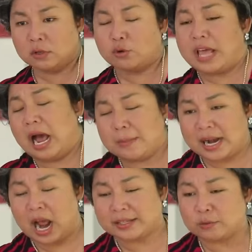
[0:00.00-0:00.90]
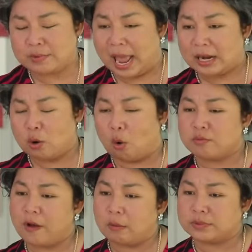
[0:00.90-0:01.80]
con vợ mày nó ở trong nhà nó ngủ
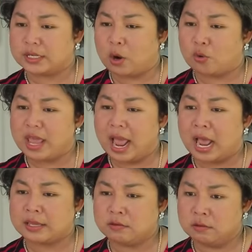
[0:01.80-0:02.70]
trong phòng chứ nó ngủ với ai